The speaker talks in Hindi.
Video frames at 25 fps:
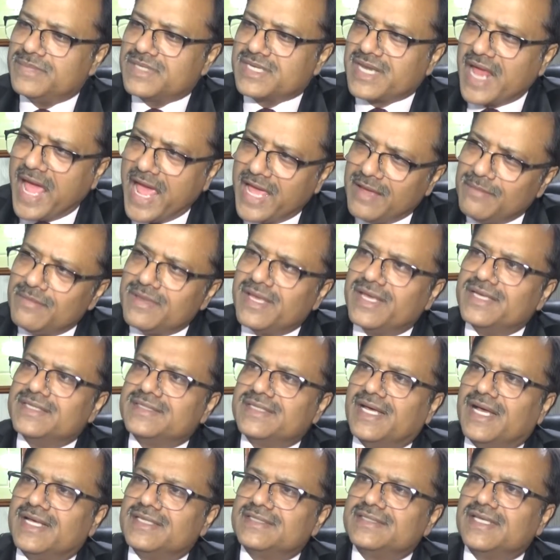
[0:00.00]
टाइम के
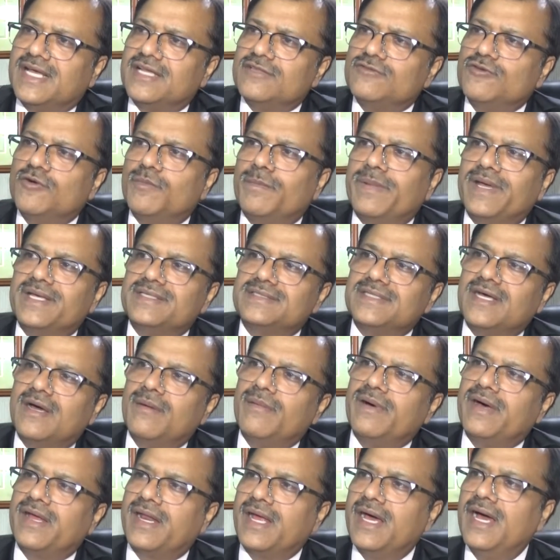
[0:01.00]
साथ साथ वो पैसा
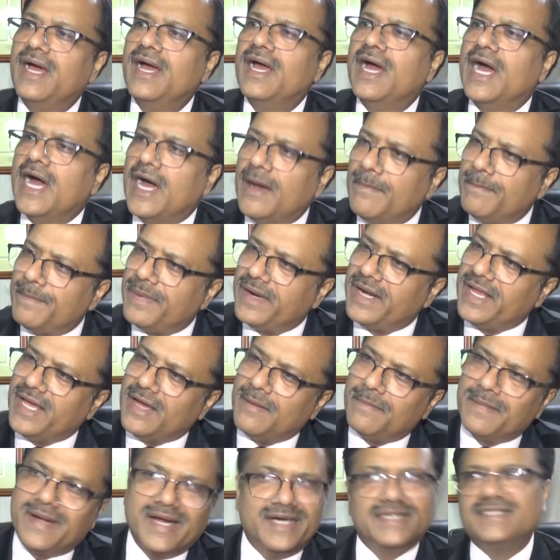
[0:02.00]
हमारा अपने
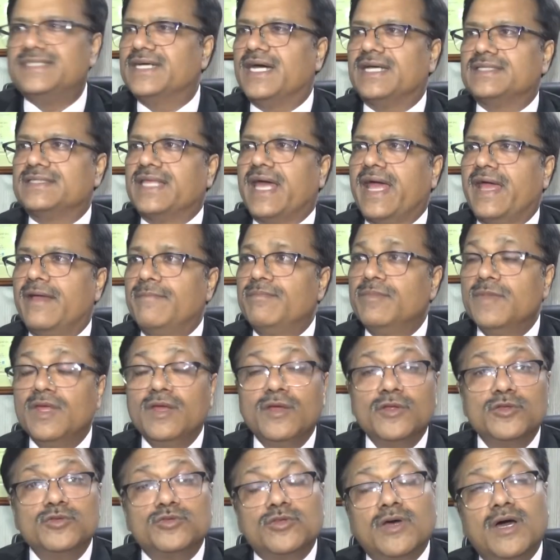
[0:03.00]
आप घट जाता है जी
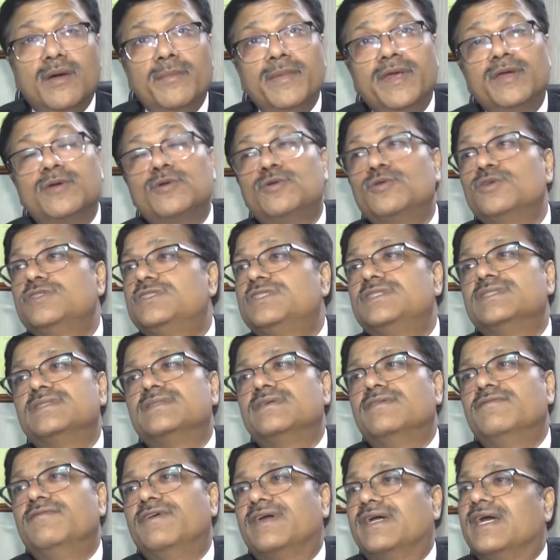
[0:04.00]
तो हमें कुछ
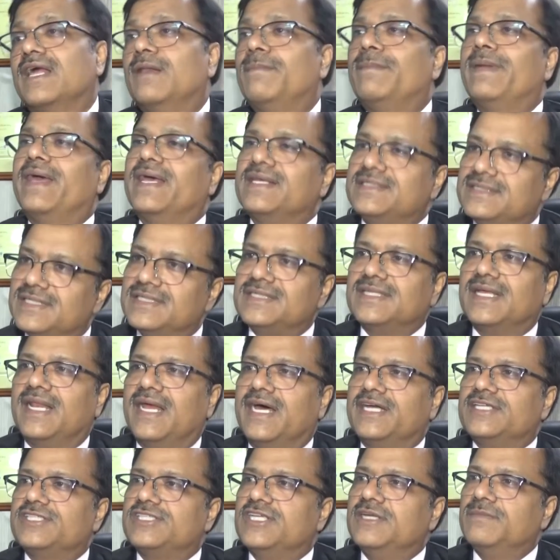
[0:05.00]
विकल्प ऐसे
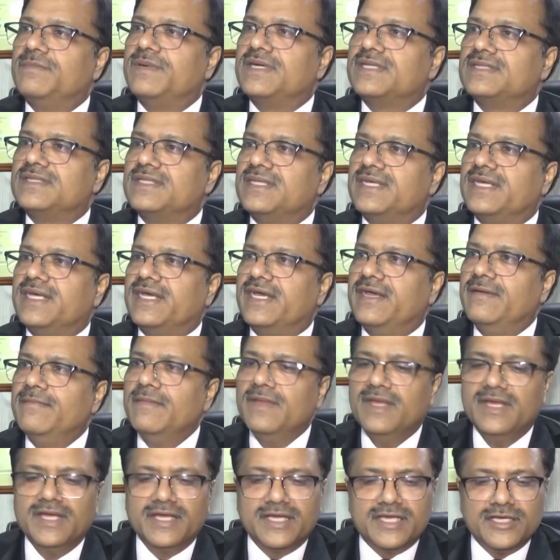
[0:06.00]
तलाशने पड़ते हैं
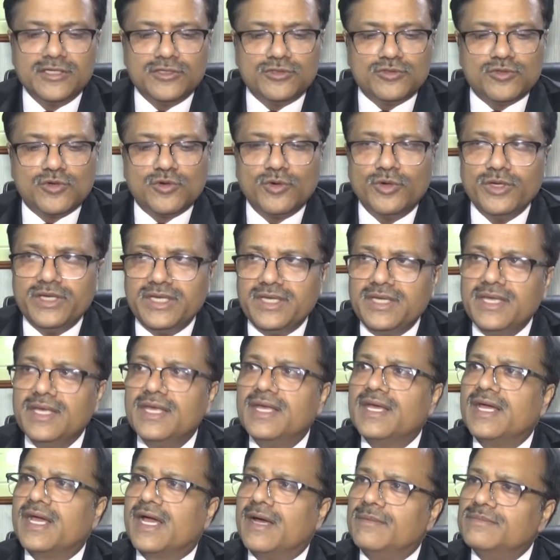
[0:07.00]
कि कोई
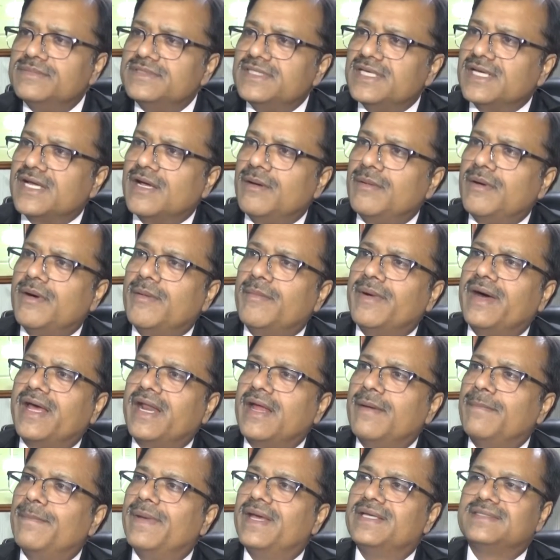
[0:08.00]
कम से कम
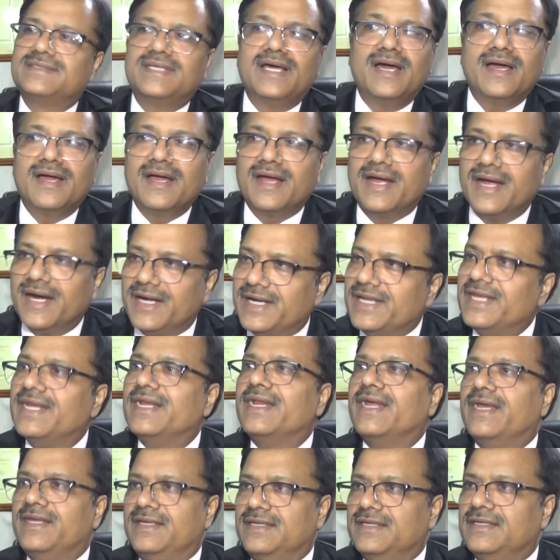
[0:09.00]
हमारा पैसा घटे
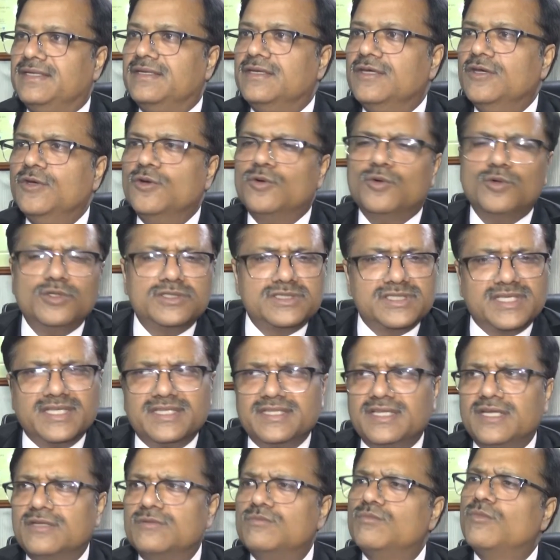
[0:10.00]
नहीं उसके
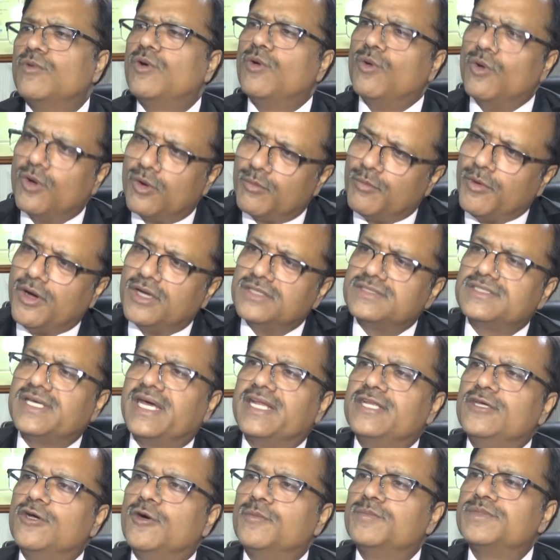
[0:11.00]
अंदर और बहुत
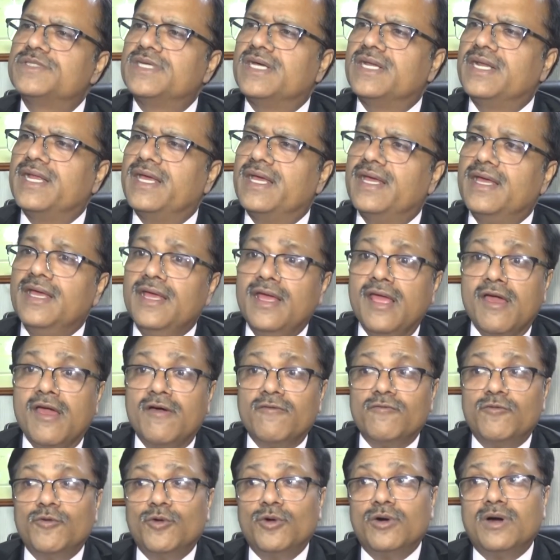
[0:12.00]
सारी ऑप्शन है
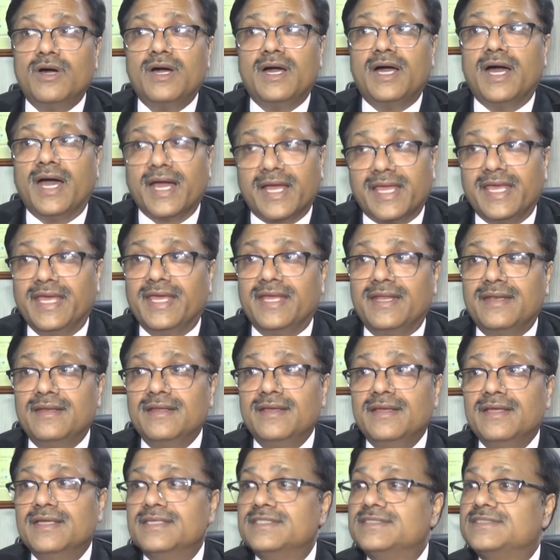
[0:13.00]
वो अगेन
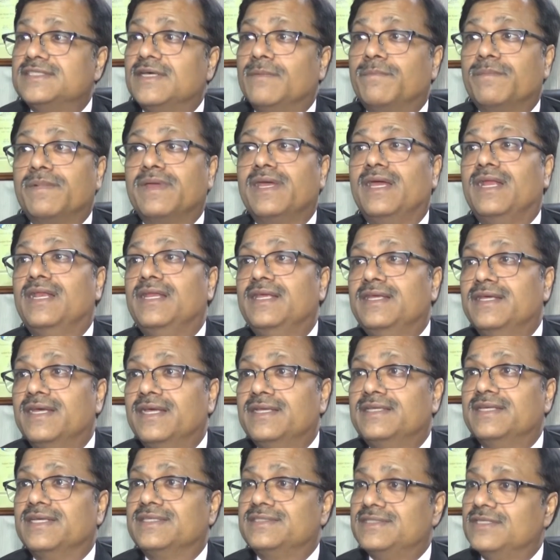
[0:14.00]
सबके लिए
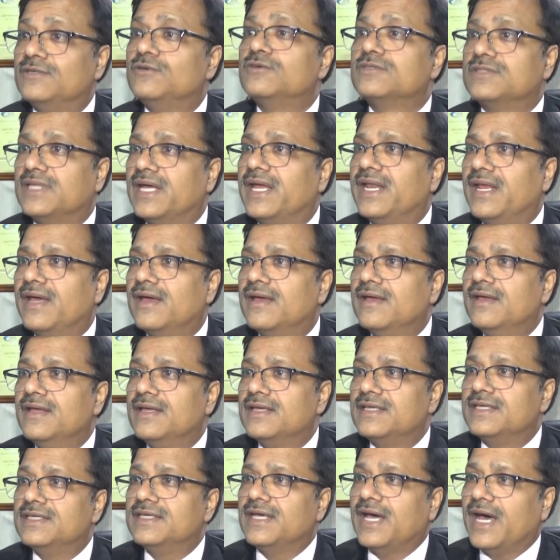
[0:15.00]
जैसे होता है ना
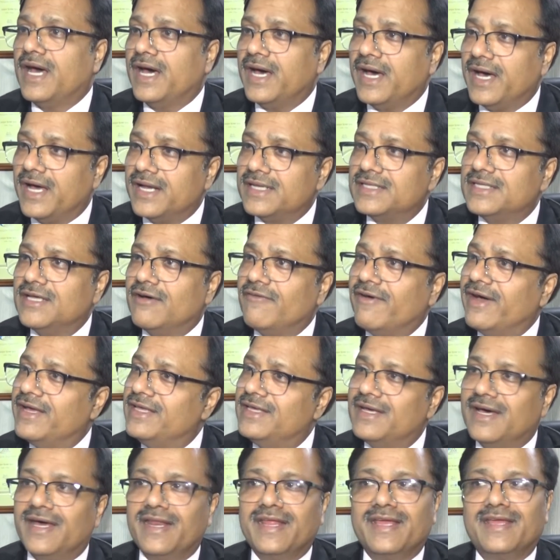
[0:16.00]
कि हर
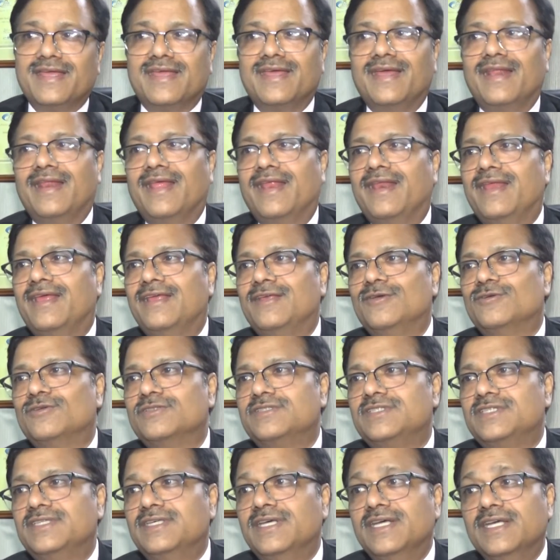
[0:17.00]
दवाई हर एक के लिए नहीं
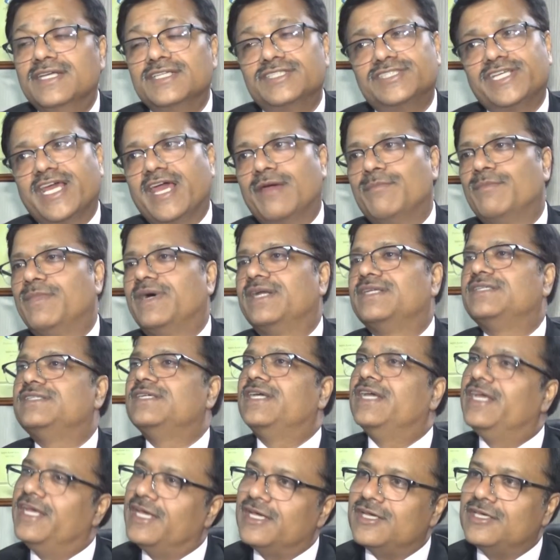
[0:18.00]
होती चाहे मर्ज
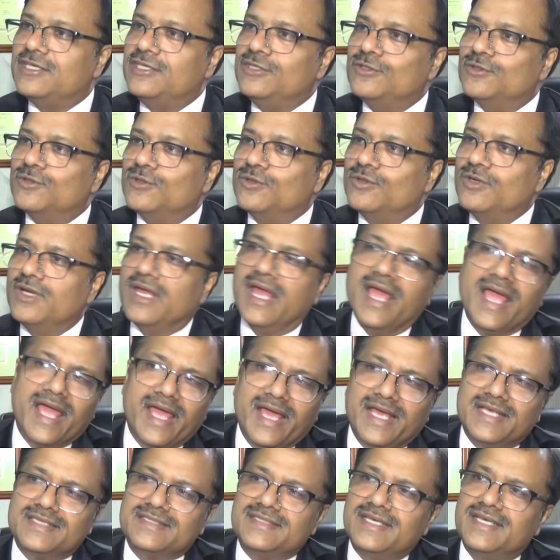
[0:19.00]
एक ही हो
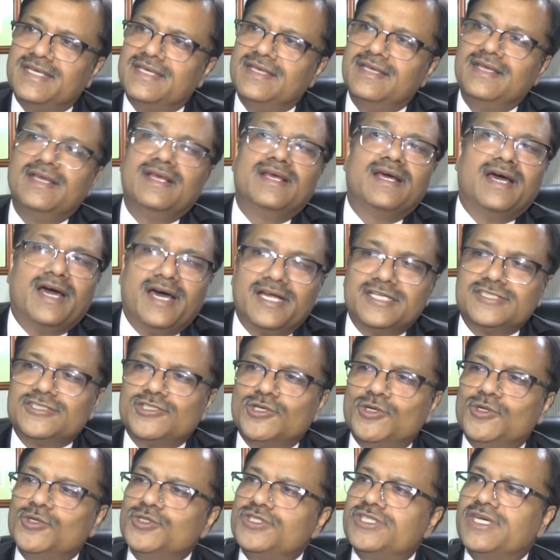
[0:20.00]
ऐसे ही हर
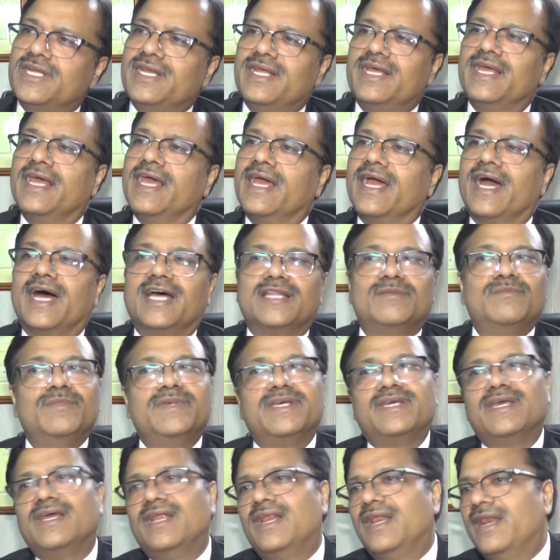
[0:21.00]
सोल्यूशन एक आदमी
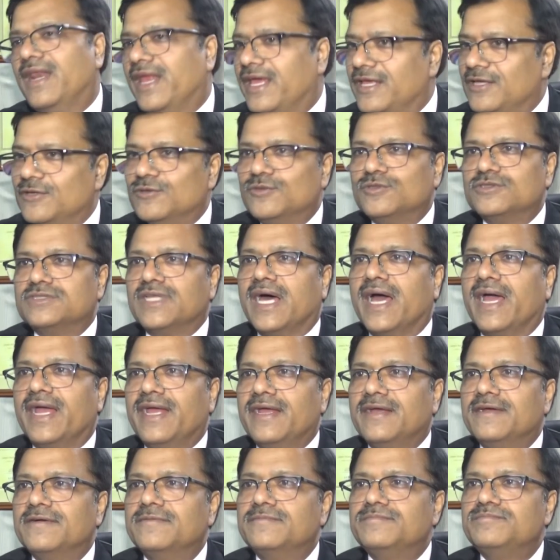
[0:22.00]
के लिए नहीं होता
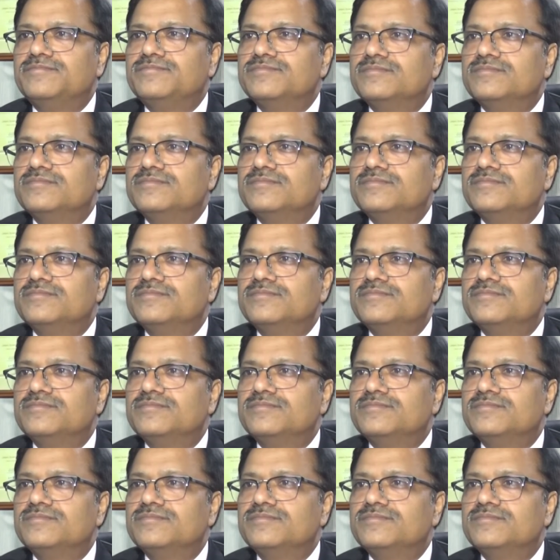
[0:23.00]
है जी